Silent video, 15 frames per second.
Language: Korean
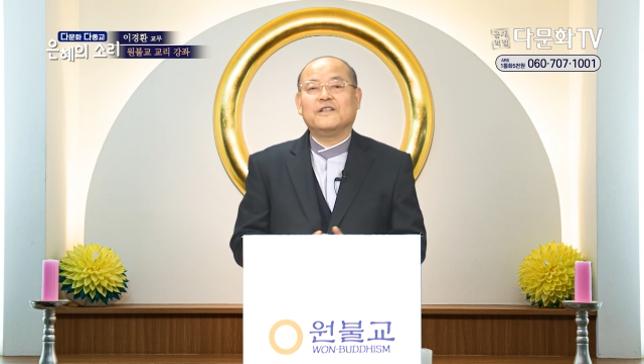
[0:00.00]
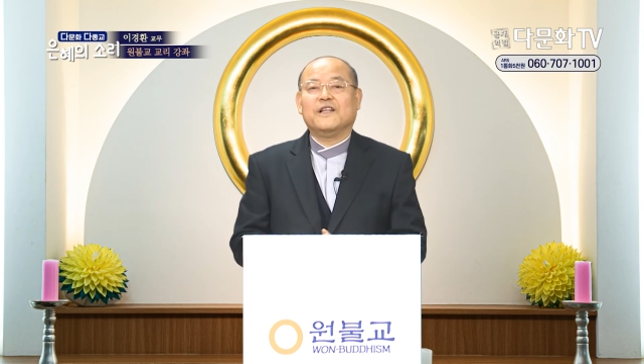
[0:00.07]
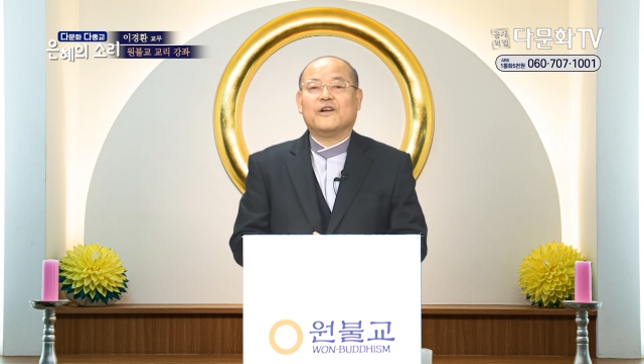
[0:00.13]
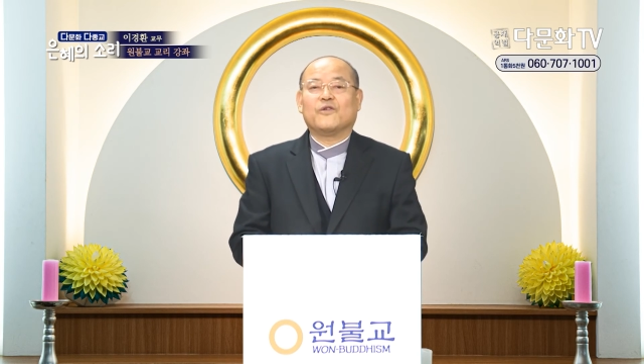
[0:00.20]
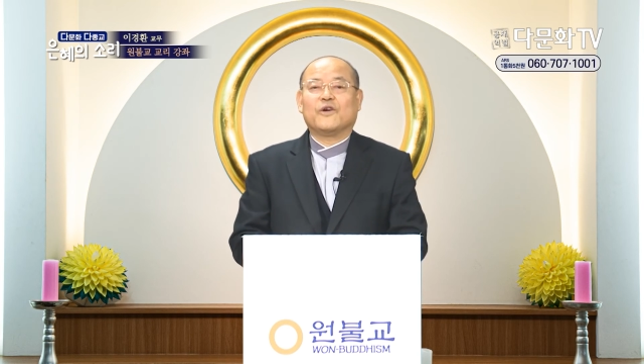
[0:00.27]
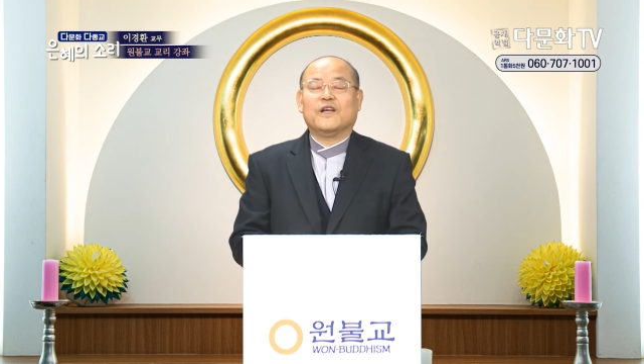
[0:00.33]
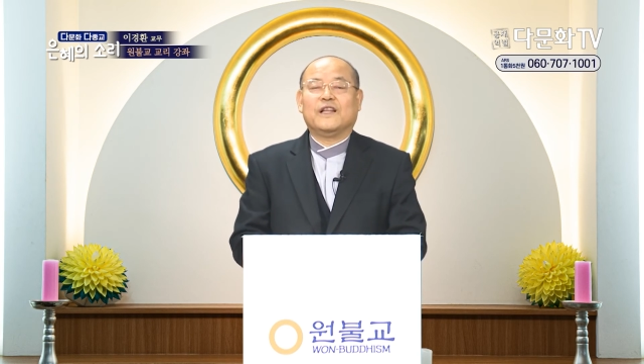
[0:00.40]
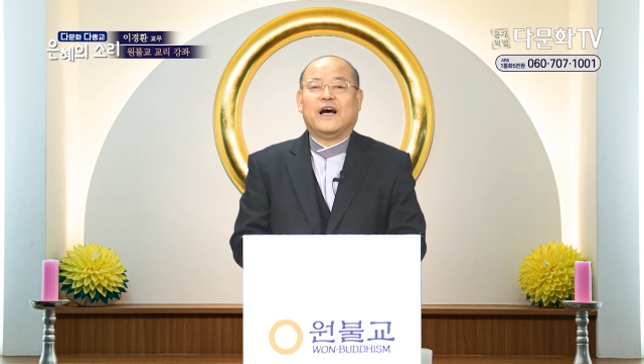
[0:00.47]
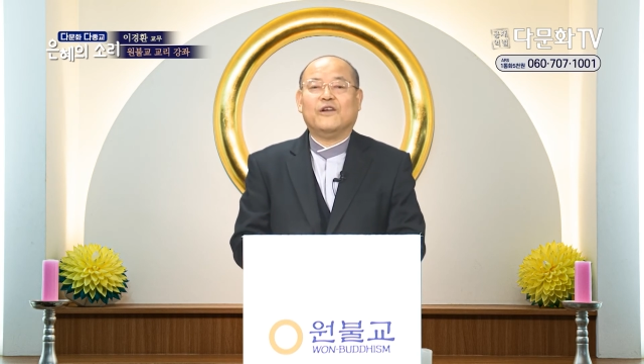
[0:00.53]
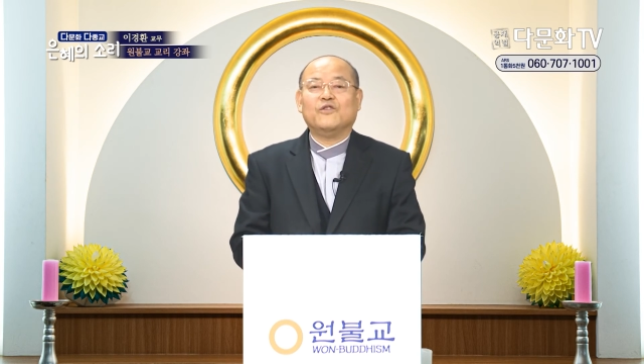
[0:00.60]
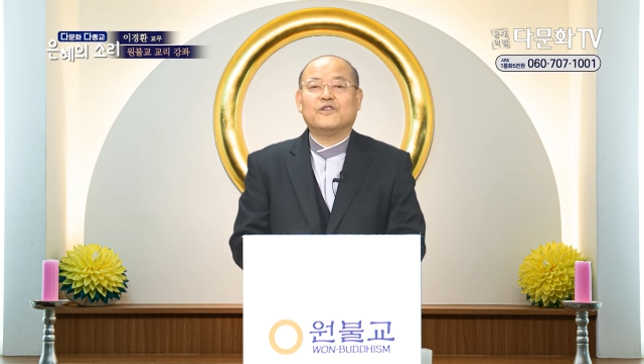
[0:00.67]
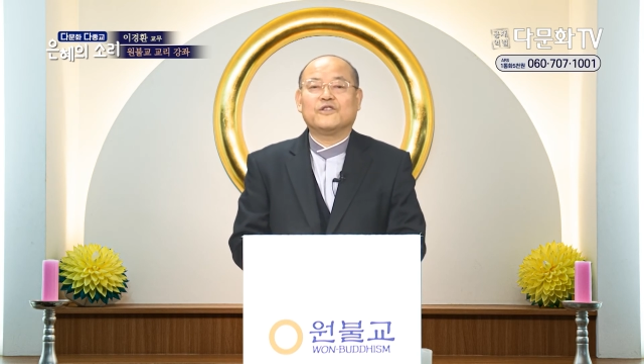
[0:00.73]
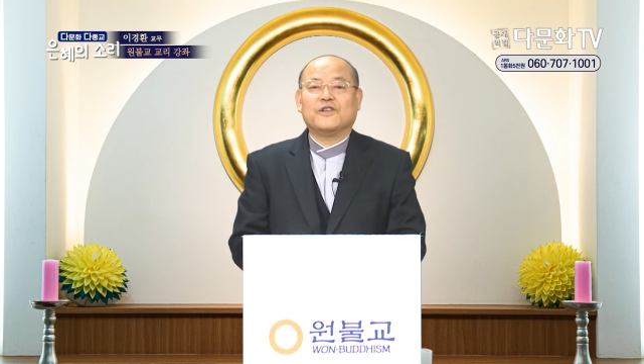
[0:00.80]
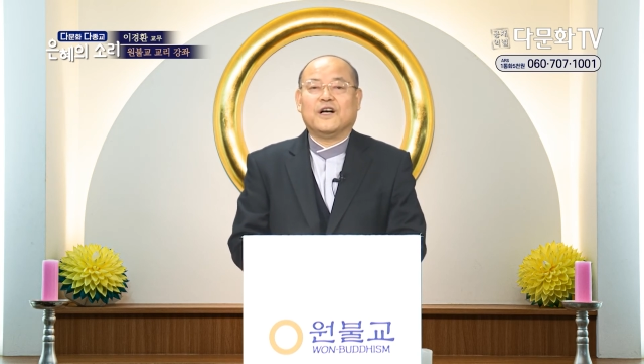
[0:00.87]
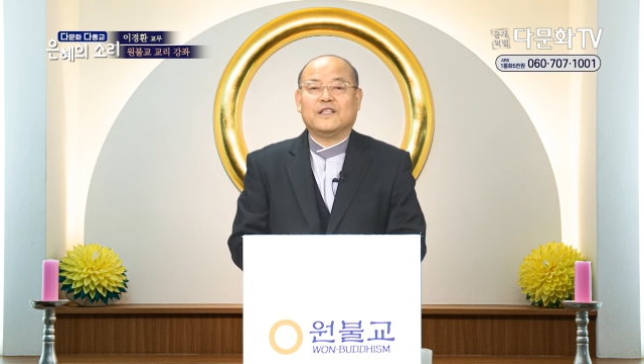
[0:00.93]
은혜롭게
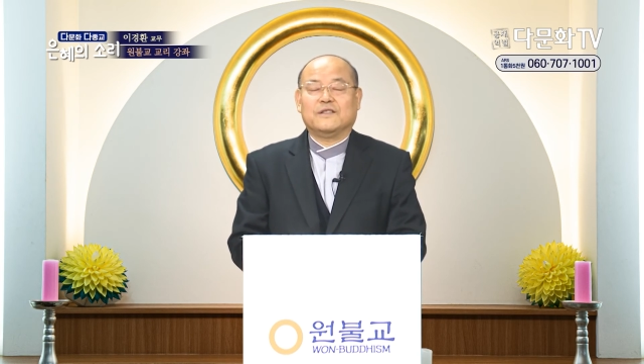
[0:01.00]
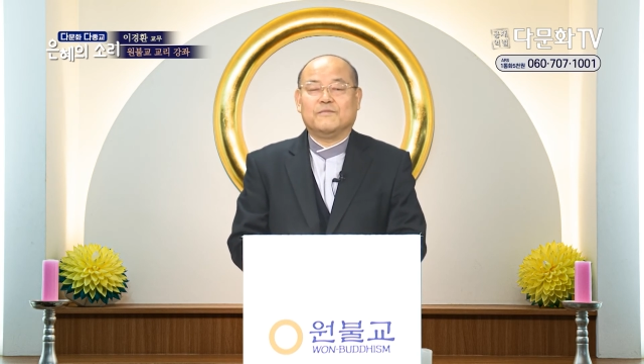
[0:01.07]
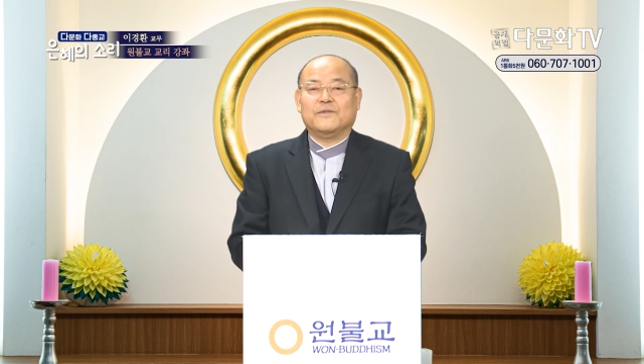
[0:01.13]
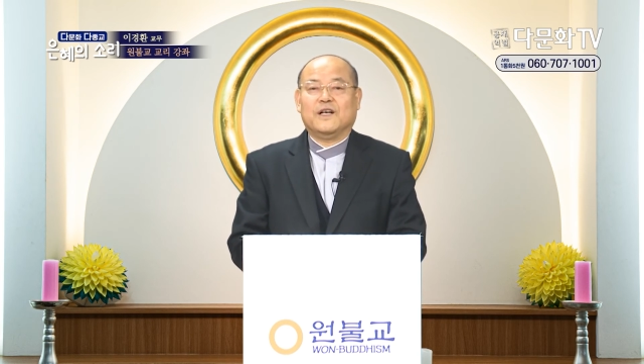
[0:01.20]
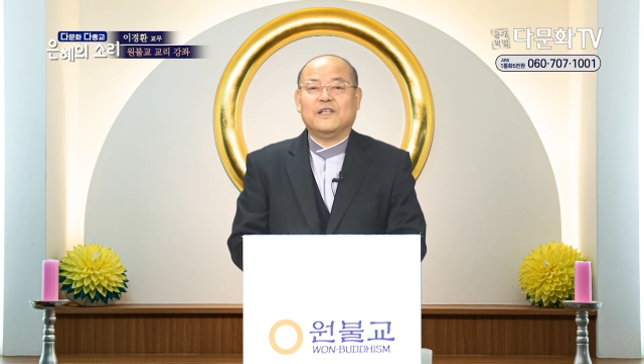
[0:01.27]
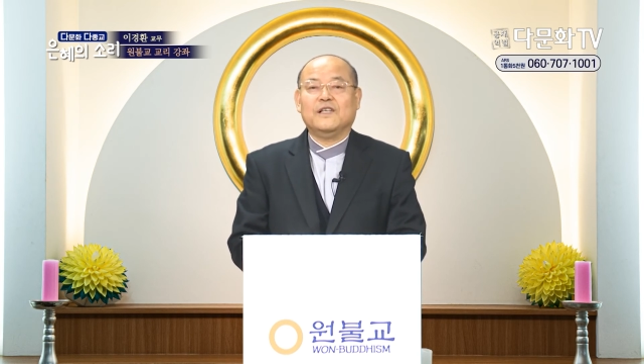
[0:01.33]
나눠서 왔습니다.